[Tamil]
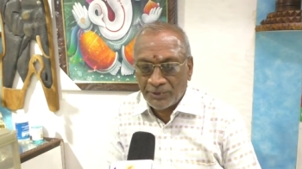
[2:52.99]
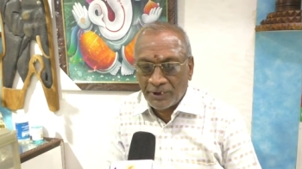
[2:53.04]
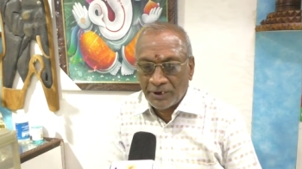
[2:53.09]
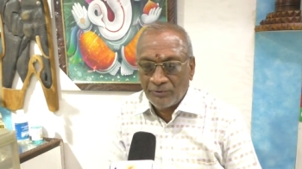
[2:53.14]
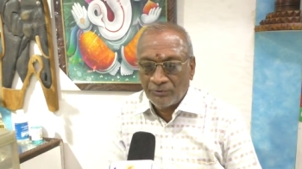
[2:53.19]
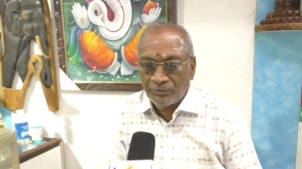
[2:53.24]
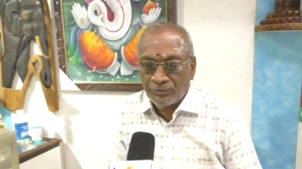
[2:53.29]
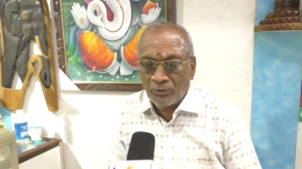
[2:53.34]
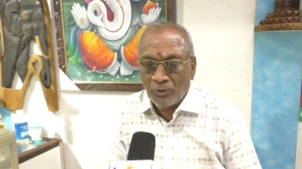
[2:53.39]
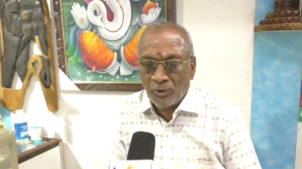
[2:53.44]

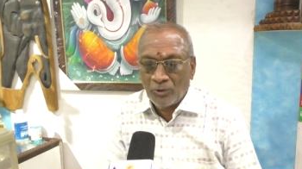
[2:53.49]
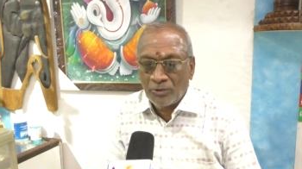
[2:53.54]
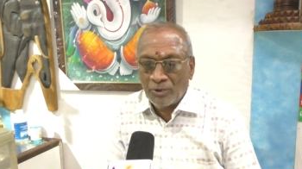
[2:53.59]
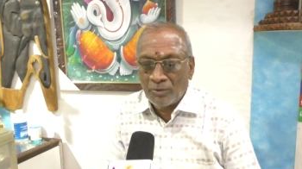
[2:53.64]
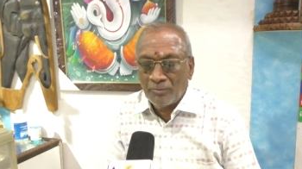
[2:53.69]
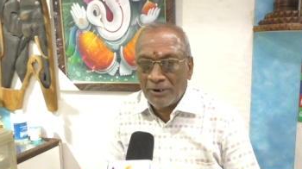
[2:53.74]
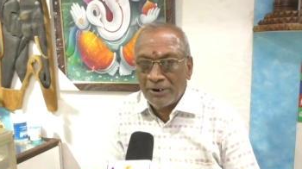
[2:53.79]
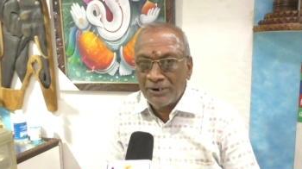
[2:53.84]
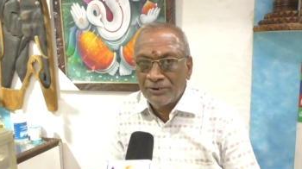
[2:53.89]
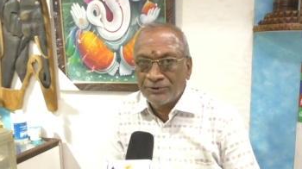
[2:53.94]
தெரிவித்துக் கொள்வது
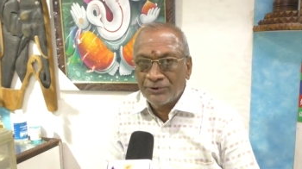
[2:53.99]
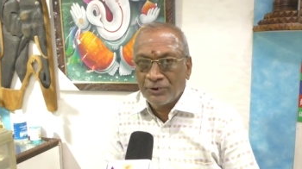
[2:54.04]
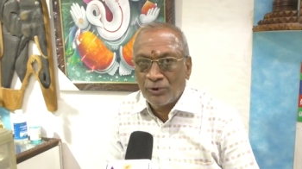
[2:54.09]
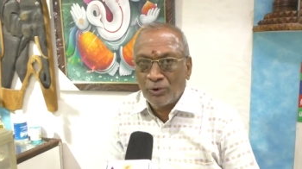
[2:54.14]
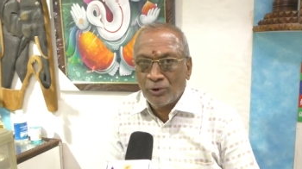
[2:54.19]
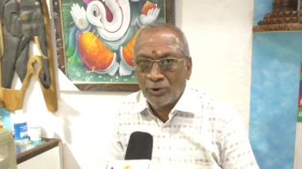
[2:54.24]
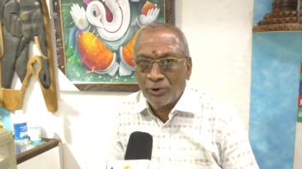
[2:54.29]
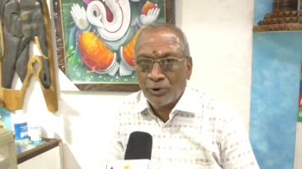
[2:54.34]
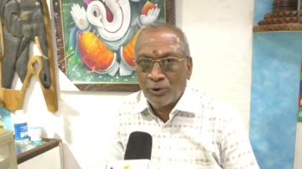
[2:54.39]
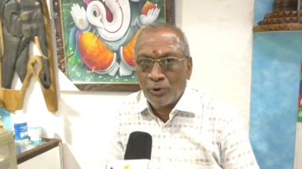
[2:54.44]
மகிழ்ச்சி
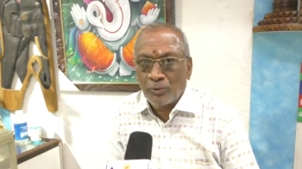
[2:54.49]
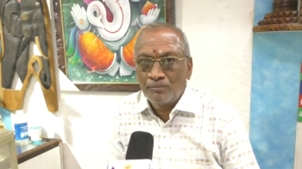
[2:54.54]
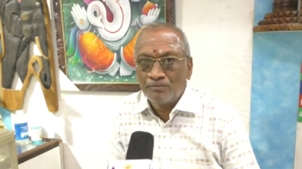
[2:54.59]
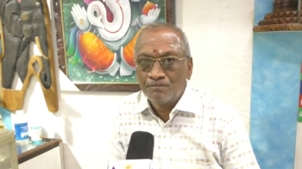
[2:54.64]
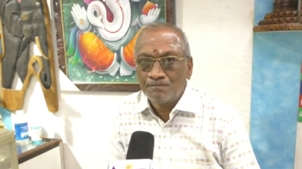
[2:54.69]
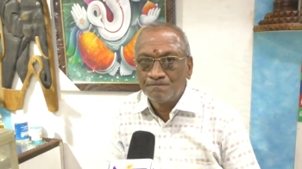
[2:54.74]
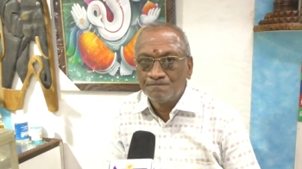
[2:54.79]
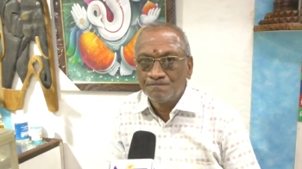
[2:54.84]
கொள்கின்றோம்